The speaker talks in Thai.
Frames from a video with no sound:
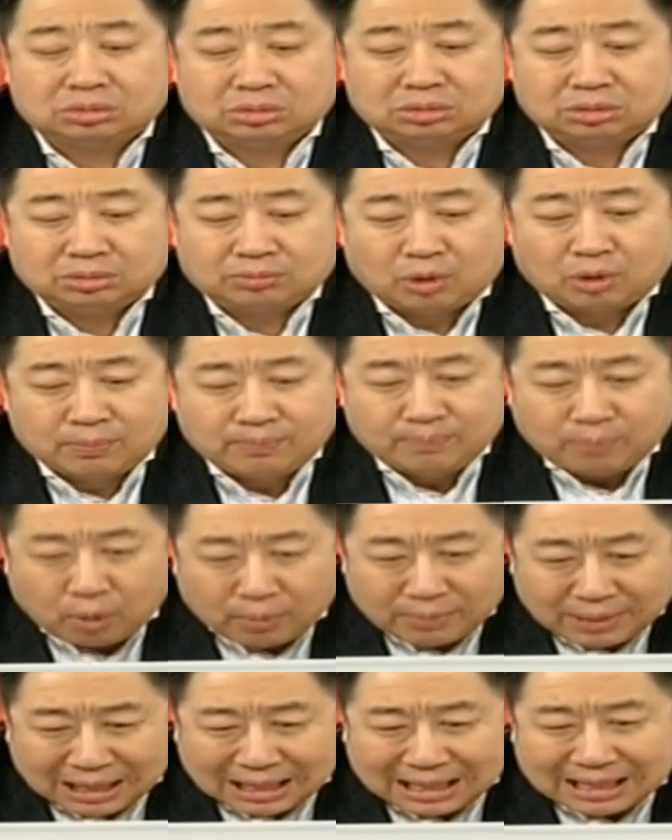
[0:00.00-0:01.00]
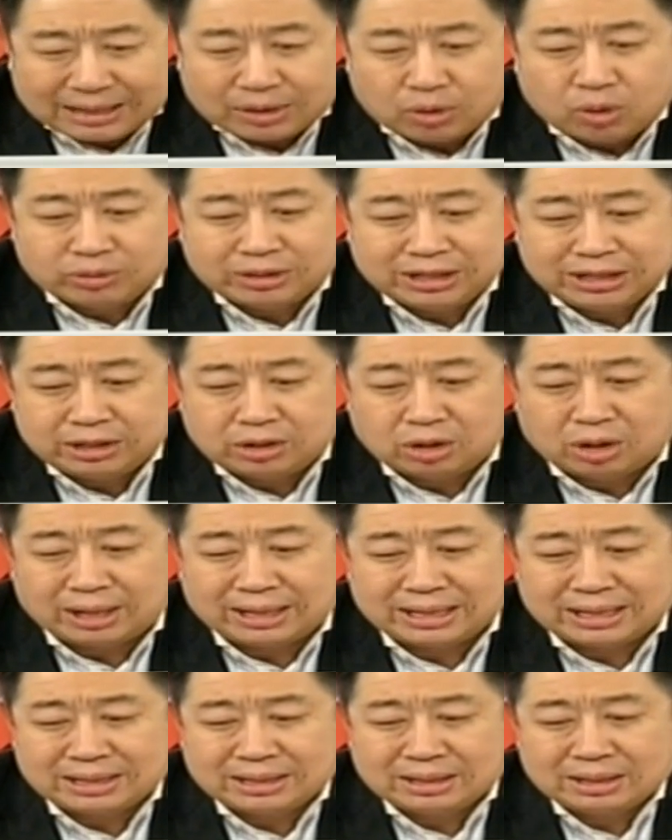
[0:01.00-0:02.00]
ผมผมก็เลยงงนิดหน่อย
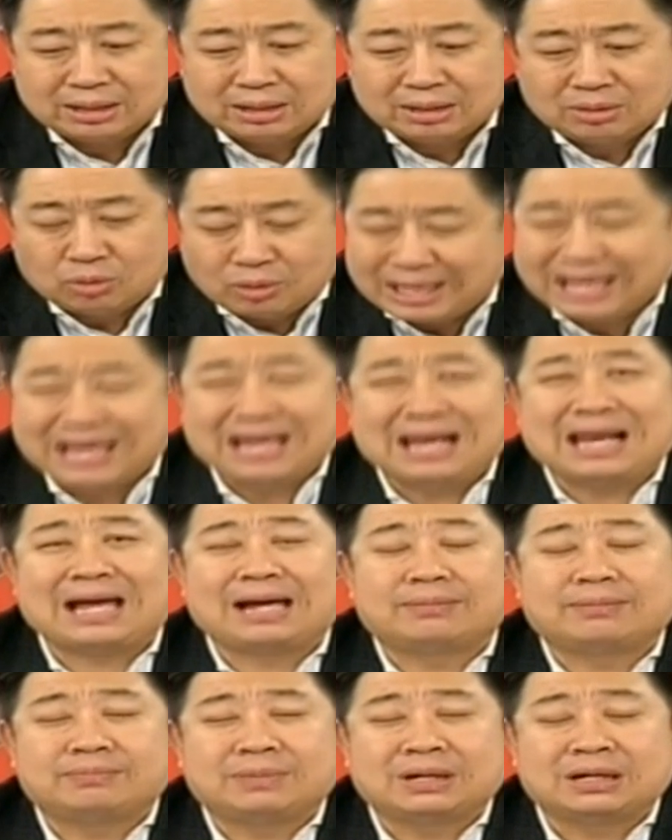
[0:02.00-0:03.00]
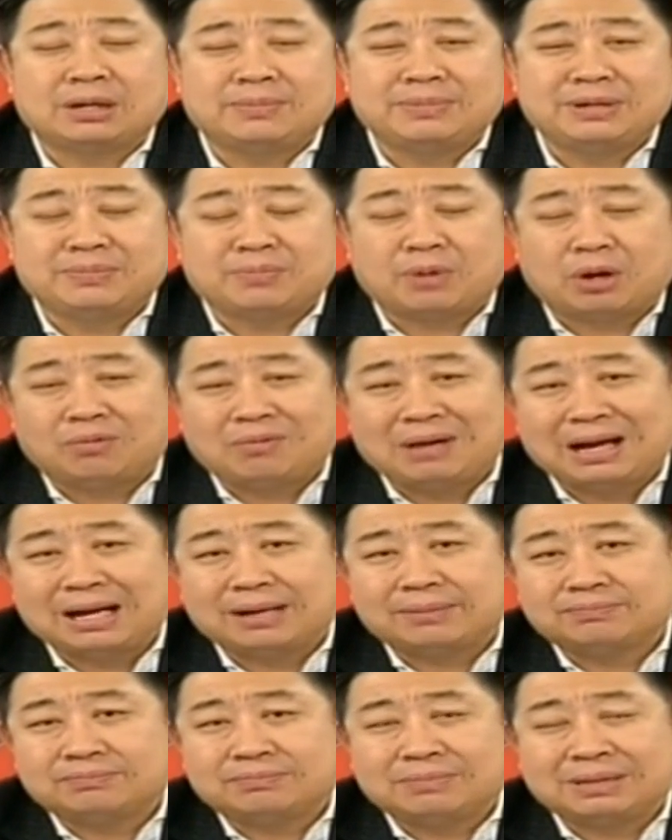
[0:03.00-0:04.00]
โอเคแหละ มันก็มีบอกว่า
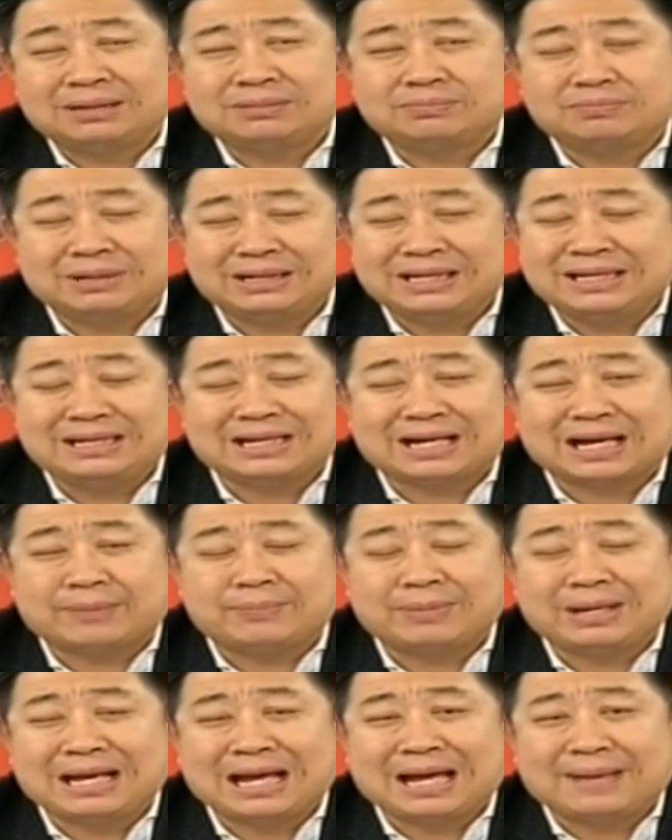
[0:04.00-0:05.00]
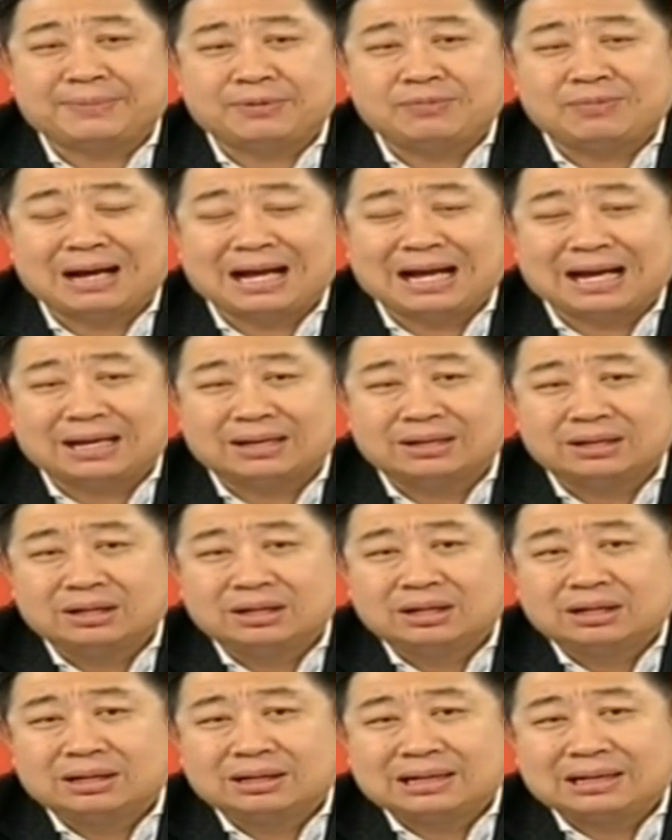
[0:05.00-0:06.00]
มันมันคิดอย่างนั้นไม่ได้ เพราะว่า
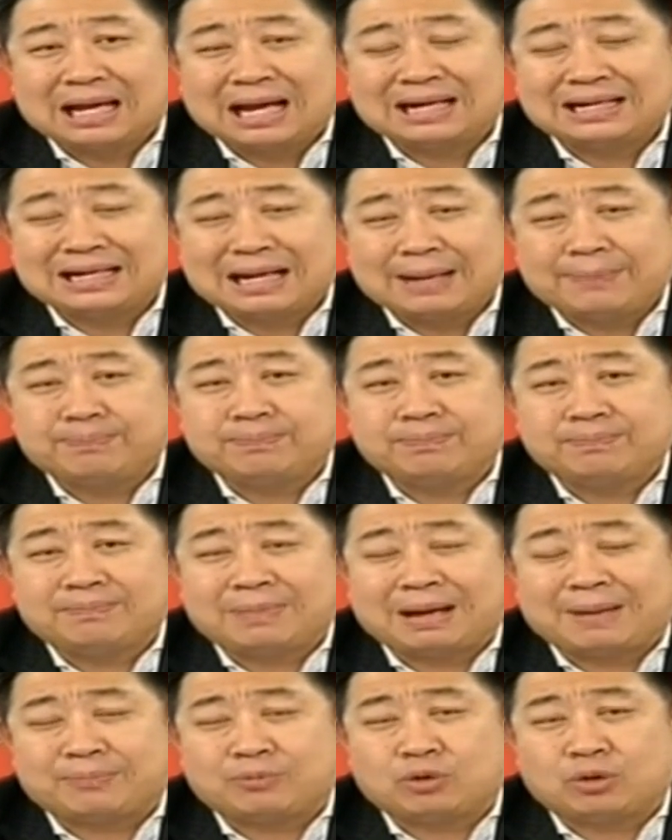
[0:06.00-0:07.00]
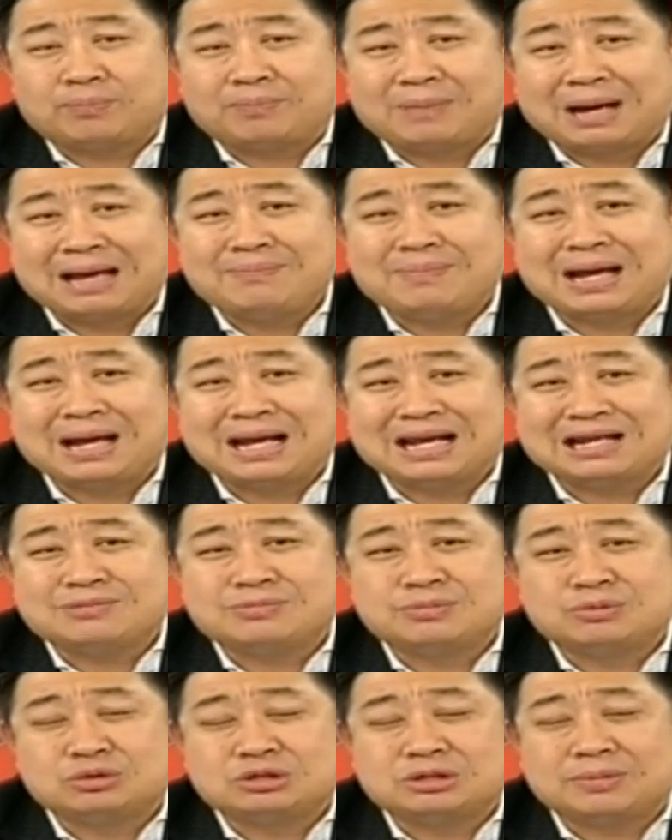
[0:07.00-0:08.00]
การนับแบบกฎหมายใหม่และธรรม
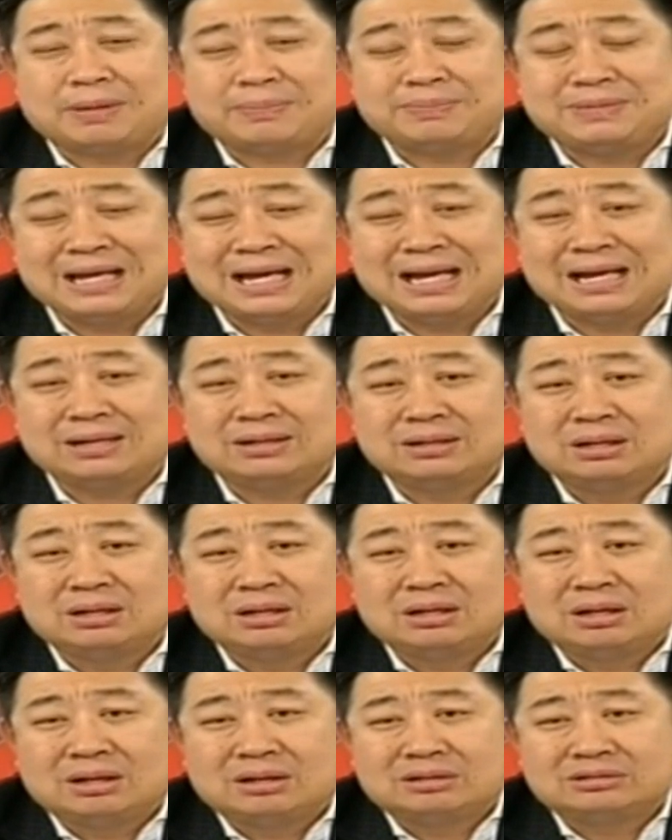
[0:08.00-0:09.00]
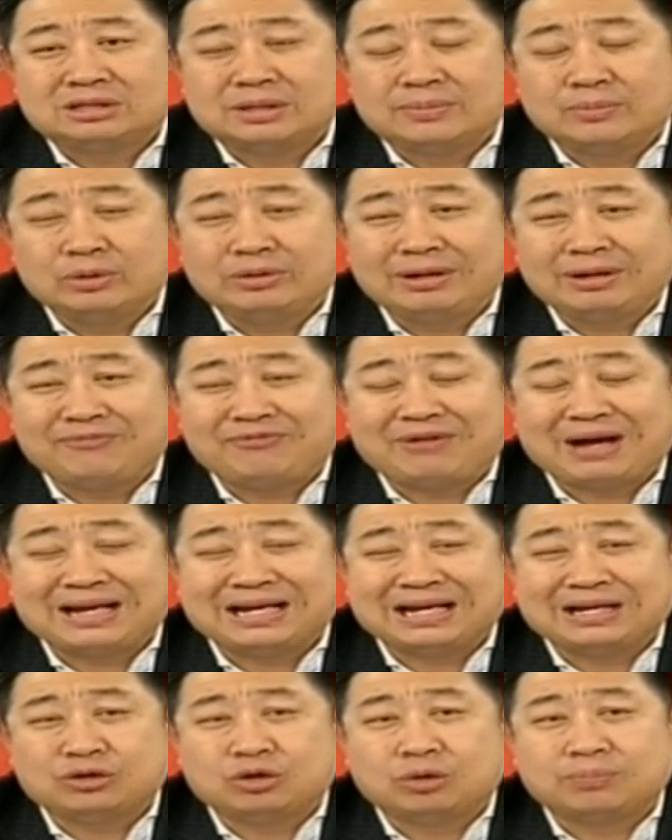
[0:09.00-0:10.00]
นูญฉบับเนี้ยสมมุติว่าฝ่ายไหน
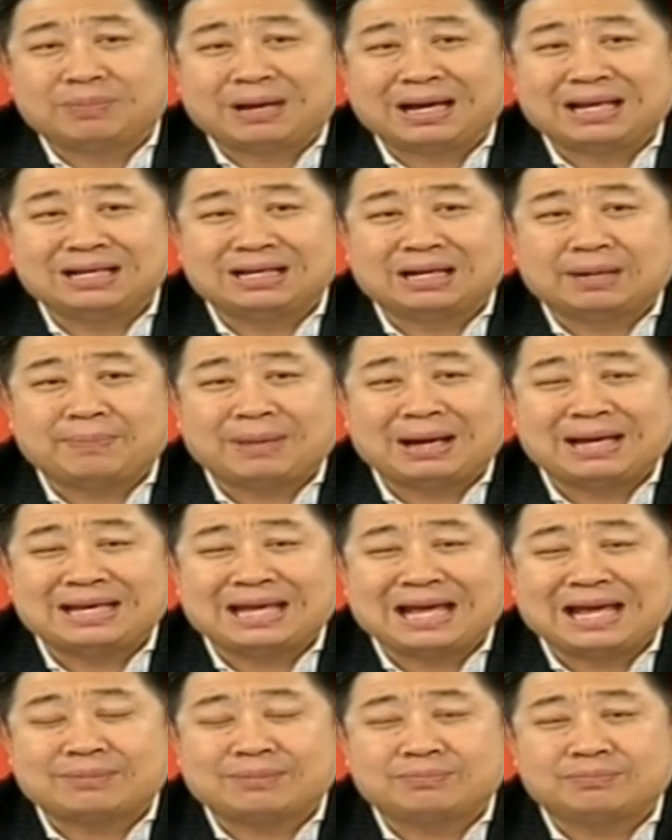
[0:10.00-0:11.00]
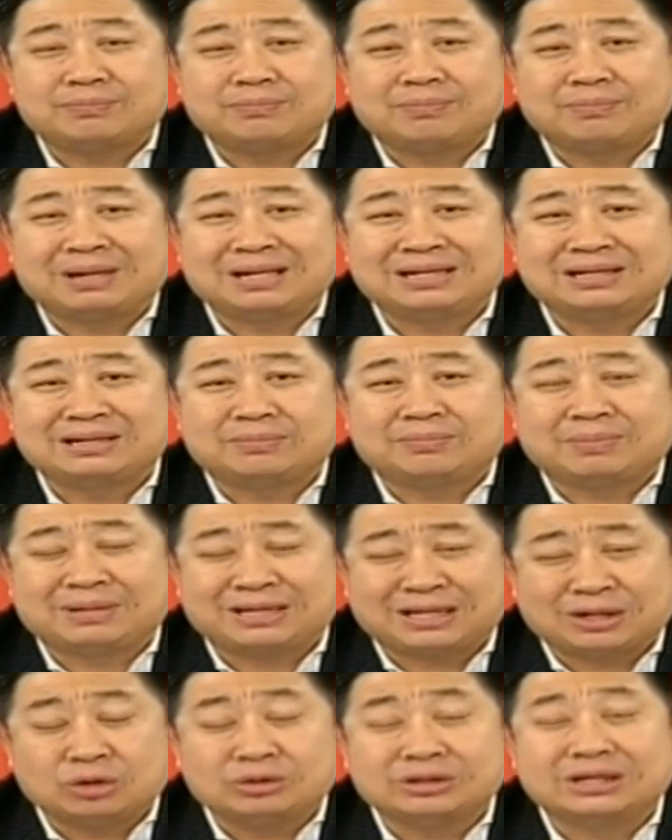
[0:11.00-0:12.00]
โดนใบเหลืองใบแดง มันมัน
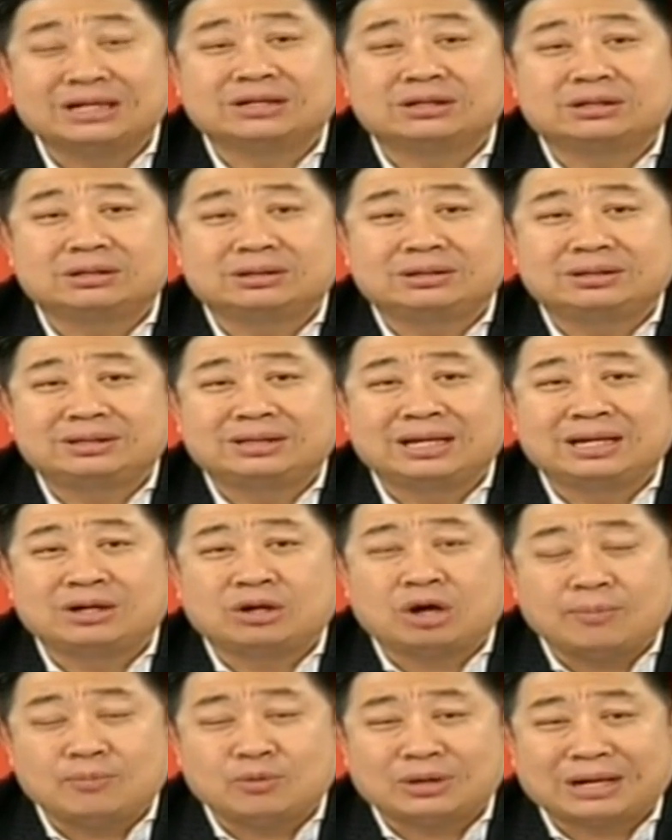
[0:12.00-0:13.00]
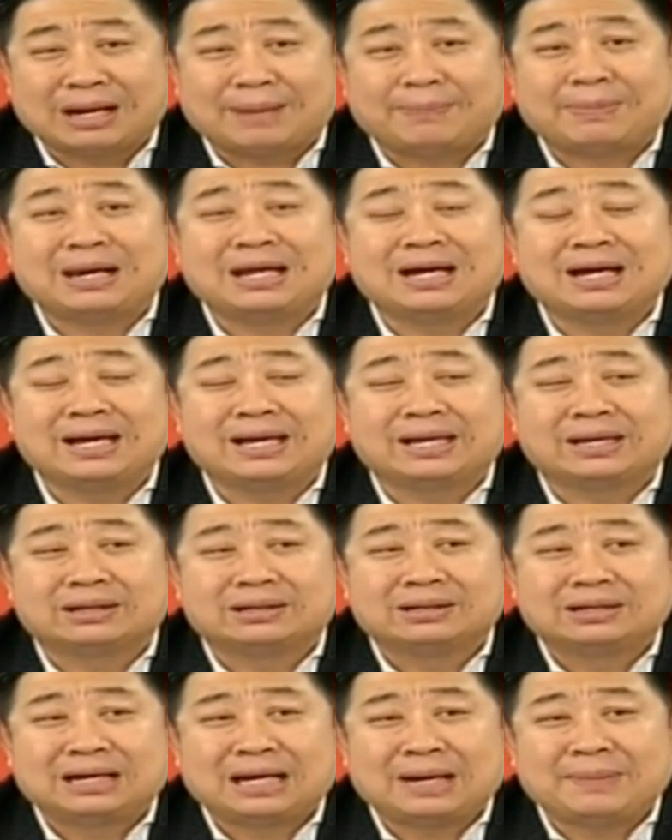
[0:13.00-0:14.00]
จะต้องดึงดึงข้อมูลกลับมาเลย
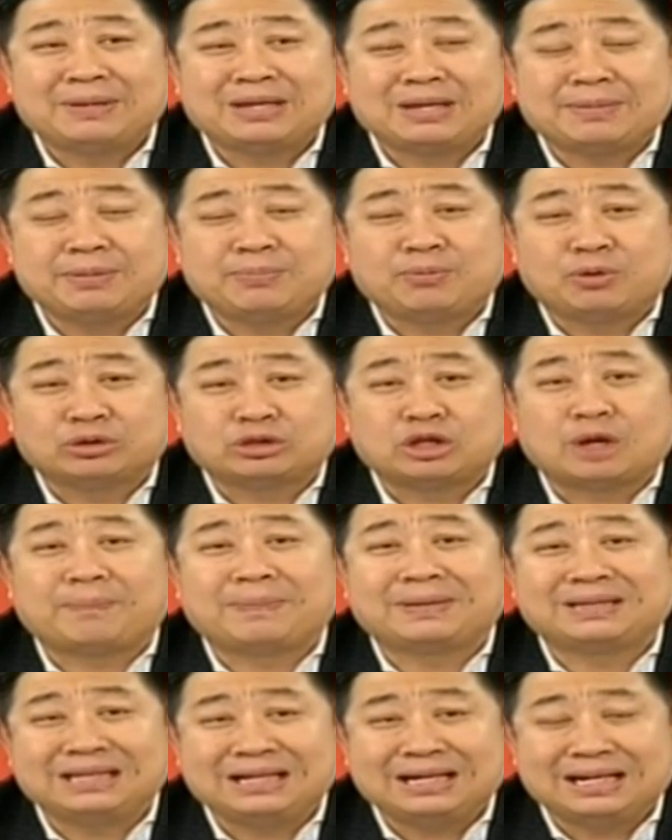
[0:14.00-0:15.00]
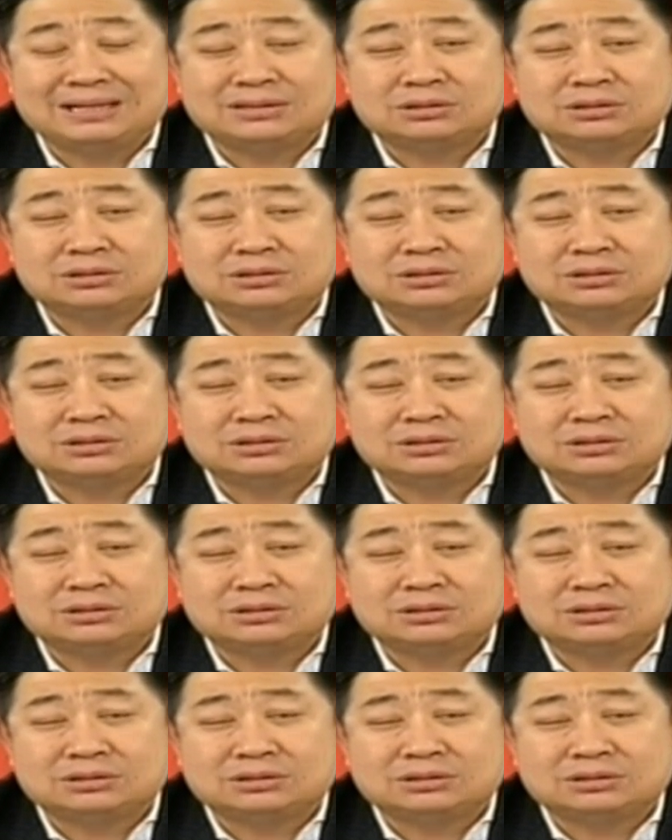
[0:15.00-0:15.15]
แล้วมันจะมีผลต่อปฏิลิส